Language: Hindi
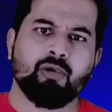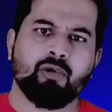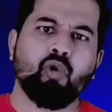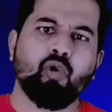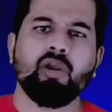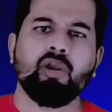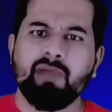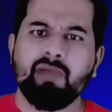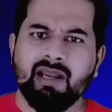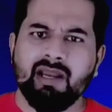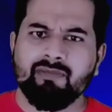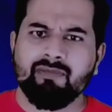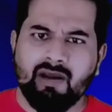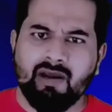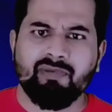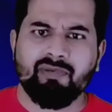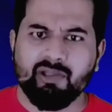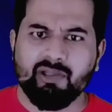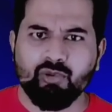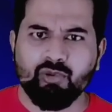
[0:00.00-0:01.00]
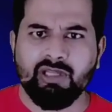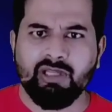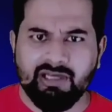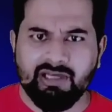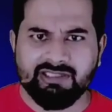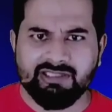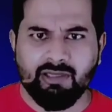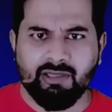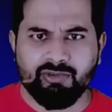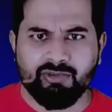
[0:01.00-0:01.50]
कोई भी अफलातूनी
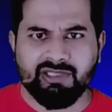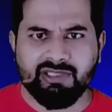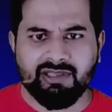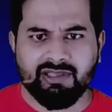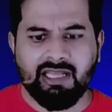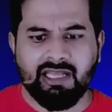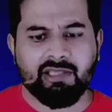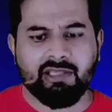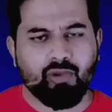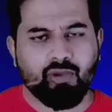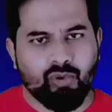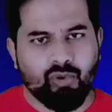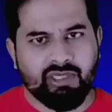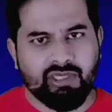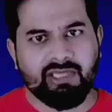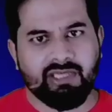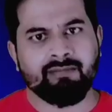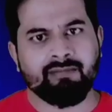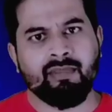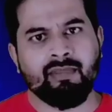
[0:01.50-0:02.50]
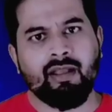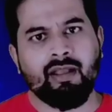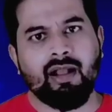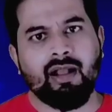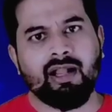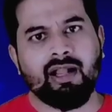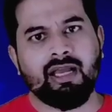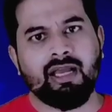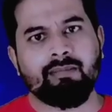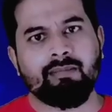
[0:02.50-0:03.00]
रीज़न हो सकता है क्योंकि
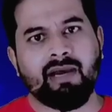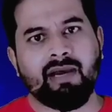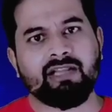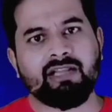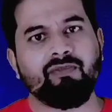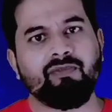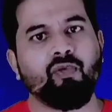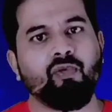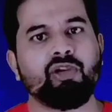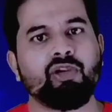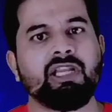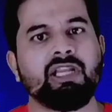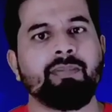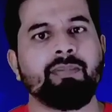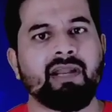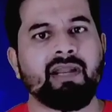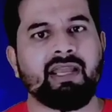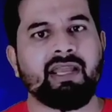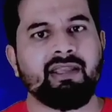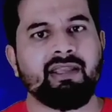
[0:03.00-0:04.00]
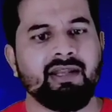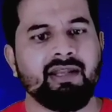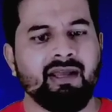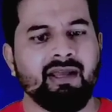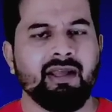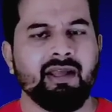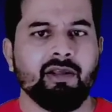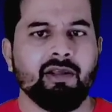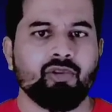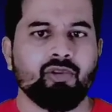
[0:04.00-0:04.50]
अगर बात वोटिंग पर आएगी
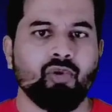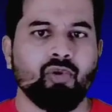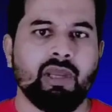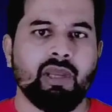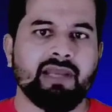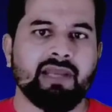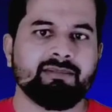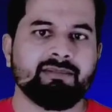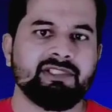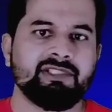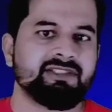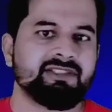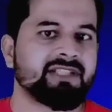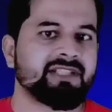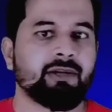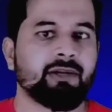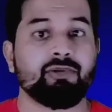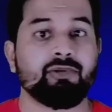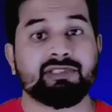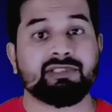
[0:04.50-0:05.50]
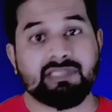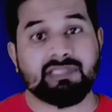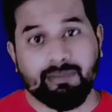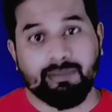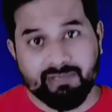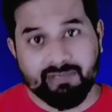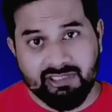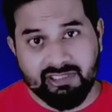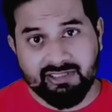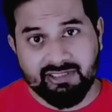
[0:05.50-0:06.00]
ना तो एम सी स्टैन को
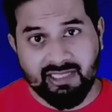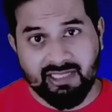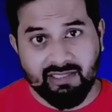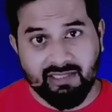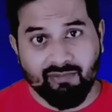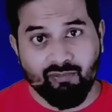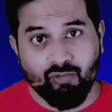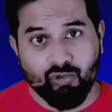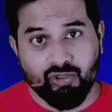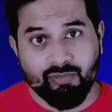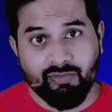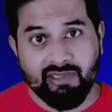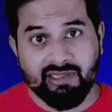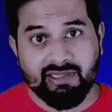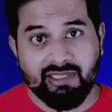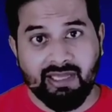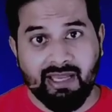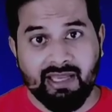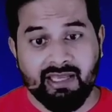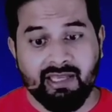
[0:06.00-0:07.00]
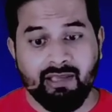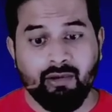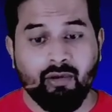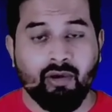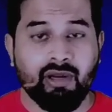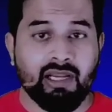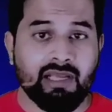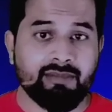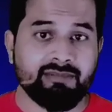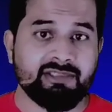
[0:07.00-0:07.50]
सबसे ज़्यादा वोट मिलते आए हैं
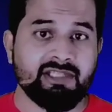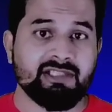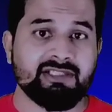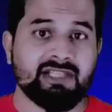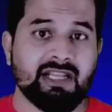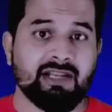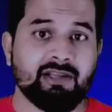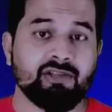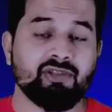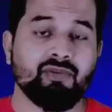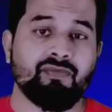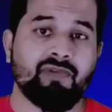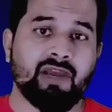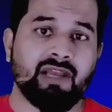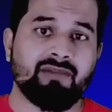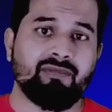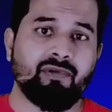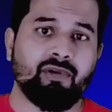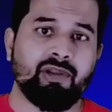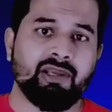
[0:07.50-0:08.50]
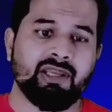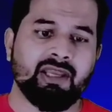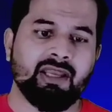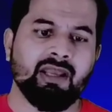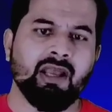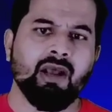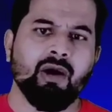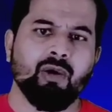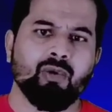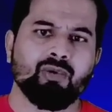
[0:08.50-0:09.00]
और एम सी स्टैन की जो फैन फॉलोइंग
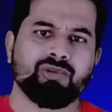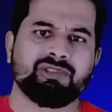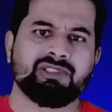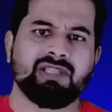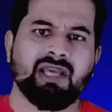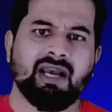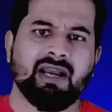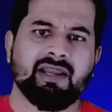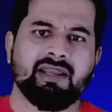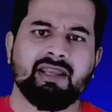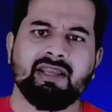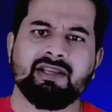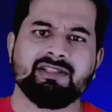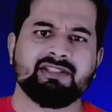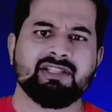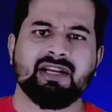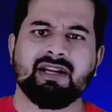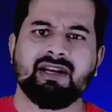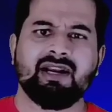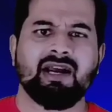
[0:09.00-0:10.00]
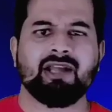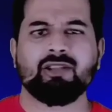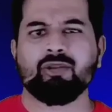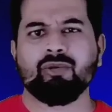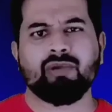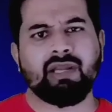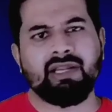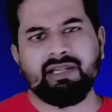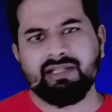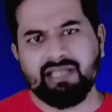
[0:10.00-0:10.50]
है उसके आगे ये जग्गा
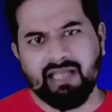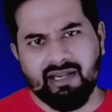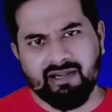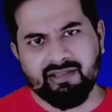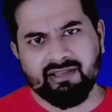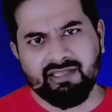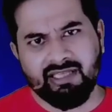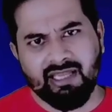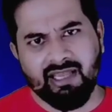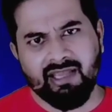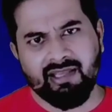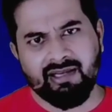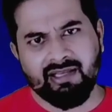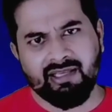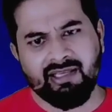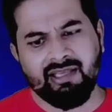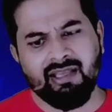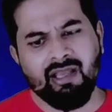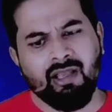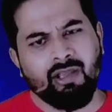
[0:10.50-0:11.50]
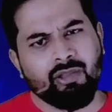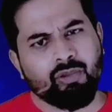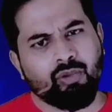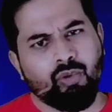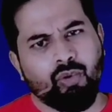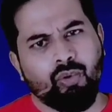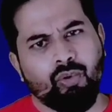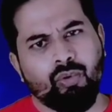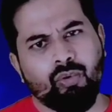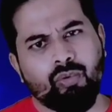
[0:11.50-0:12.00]
तो कहीं ठहरती है नहीं
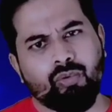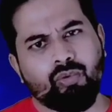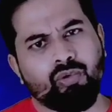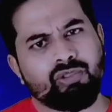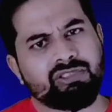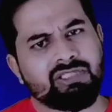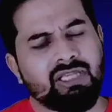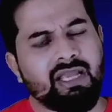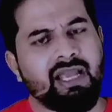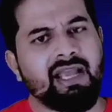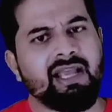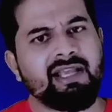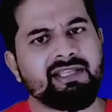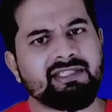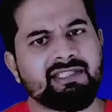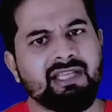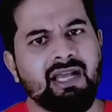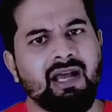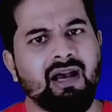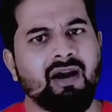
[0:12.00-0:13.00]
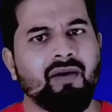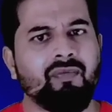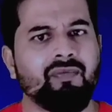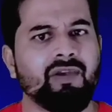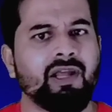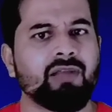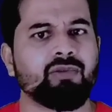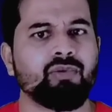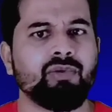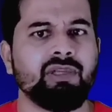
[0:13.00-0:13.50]
तो कुछ ऐसा
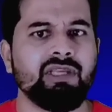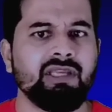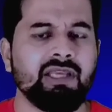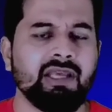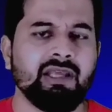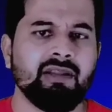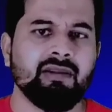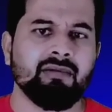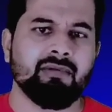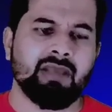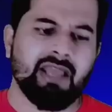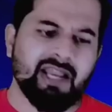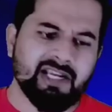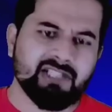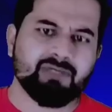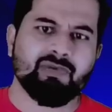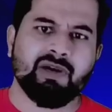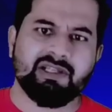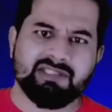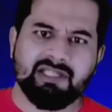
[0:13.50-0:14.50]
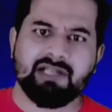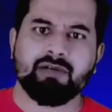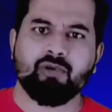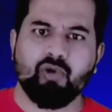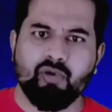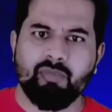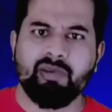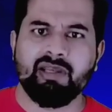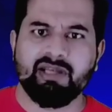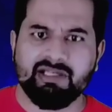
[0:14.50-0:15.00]
अफलातूनी ये एक्स वाई जेड
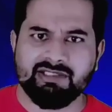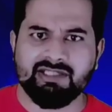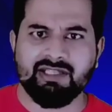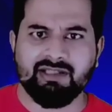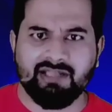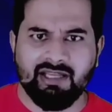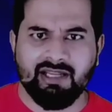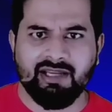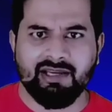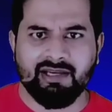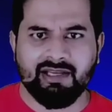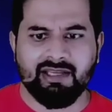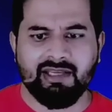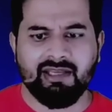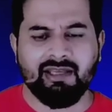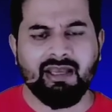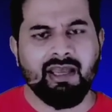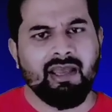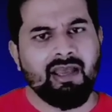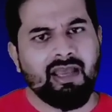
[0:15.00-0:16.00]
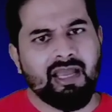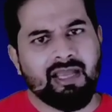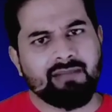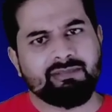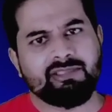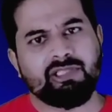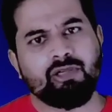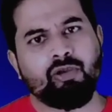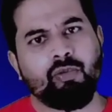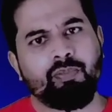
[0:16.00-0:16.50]
कोई भी रीज़न दे करके
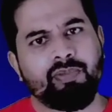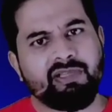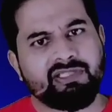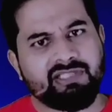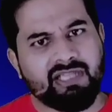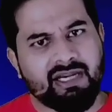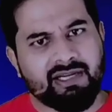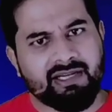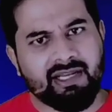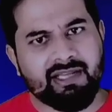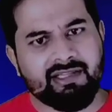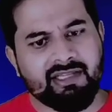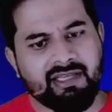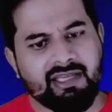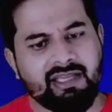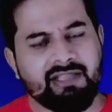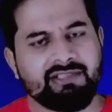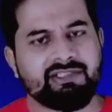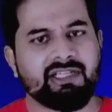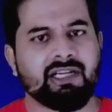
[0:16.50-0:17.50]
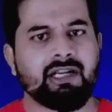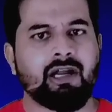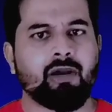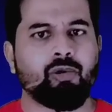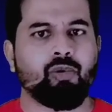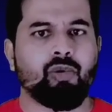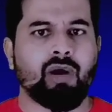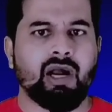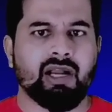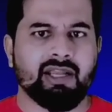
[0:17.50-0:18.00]
एम सी को पीछे हटा देंगे जग्गा
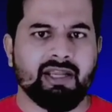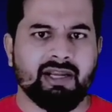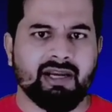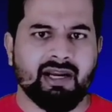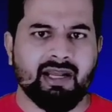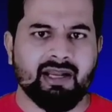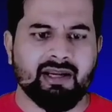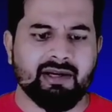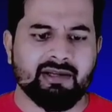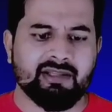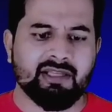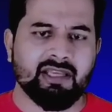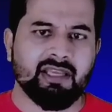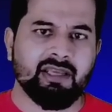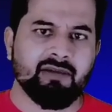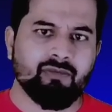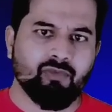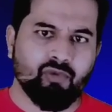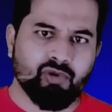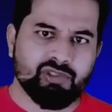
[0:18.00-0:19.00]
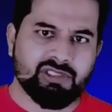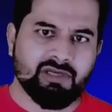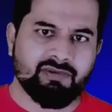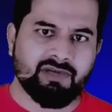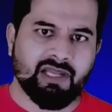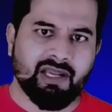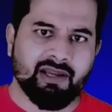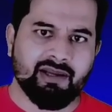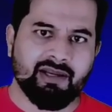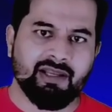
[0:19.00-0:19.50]
को आगे खड़ा कर देंगे वो शिव
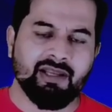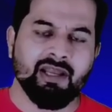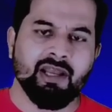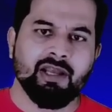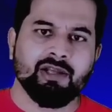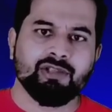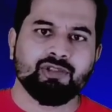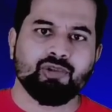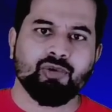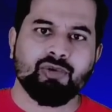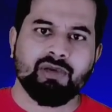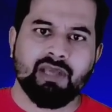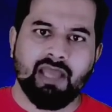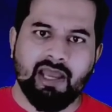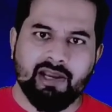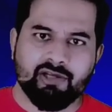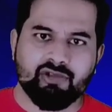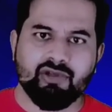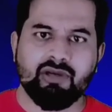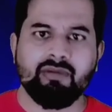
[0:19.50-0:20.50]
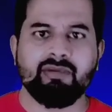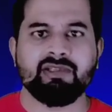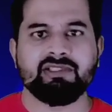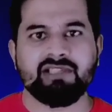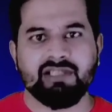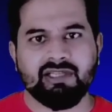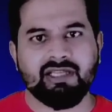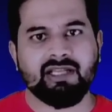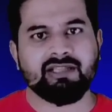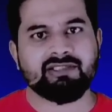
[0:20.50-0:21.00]
ठाकरे जो कि एक्चुअली में
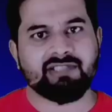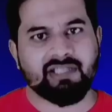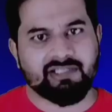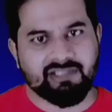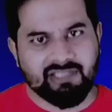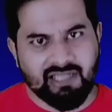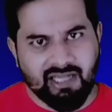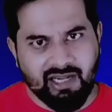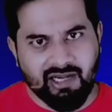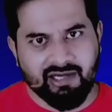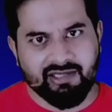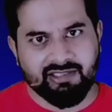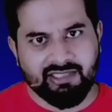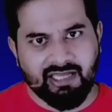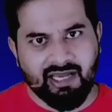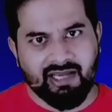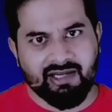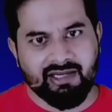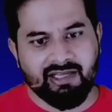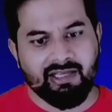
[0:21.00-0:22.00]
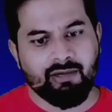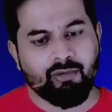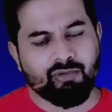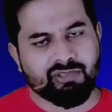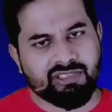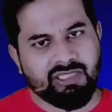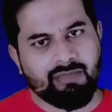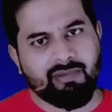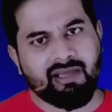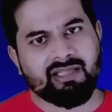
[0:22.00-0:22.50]
जीत का सच्चा हकदार है
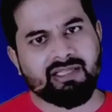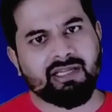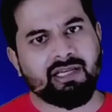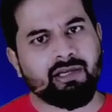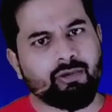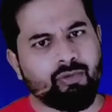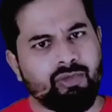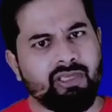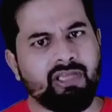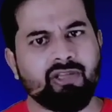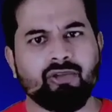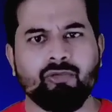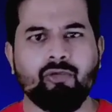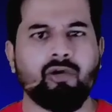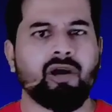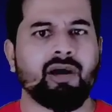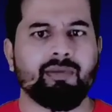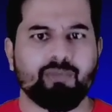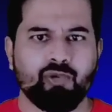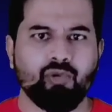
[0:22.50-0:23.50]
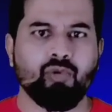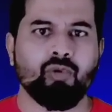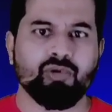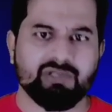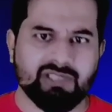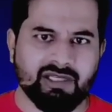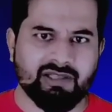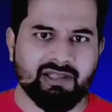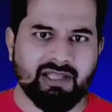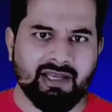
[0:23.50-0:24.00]
उसके बाद अगर कोई है तो वो अब्दू
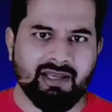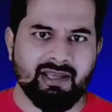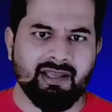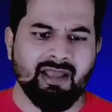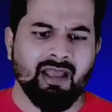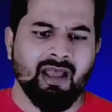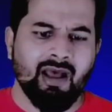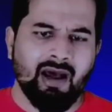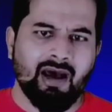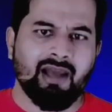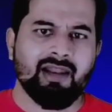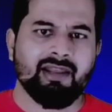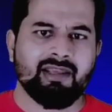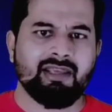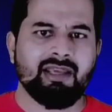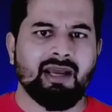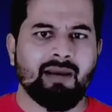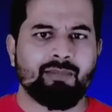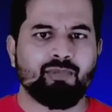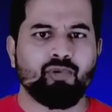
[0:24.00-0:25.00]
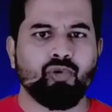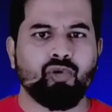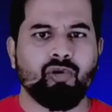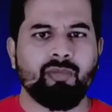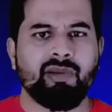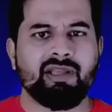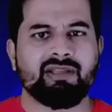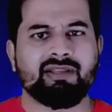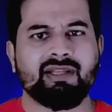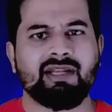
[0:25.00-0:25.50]
हो सकता है हालांकि अब्दू
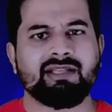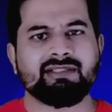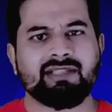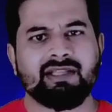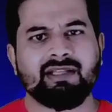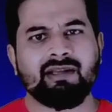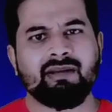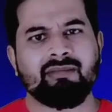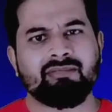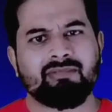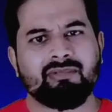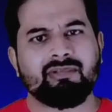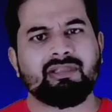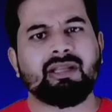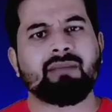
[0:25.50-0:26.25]
को मैं इतना ज़्यादा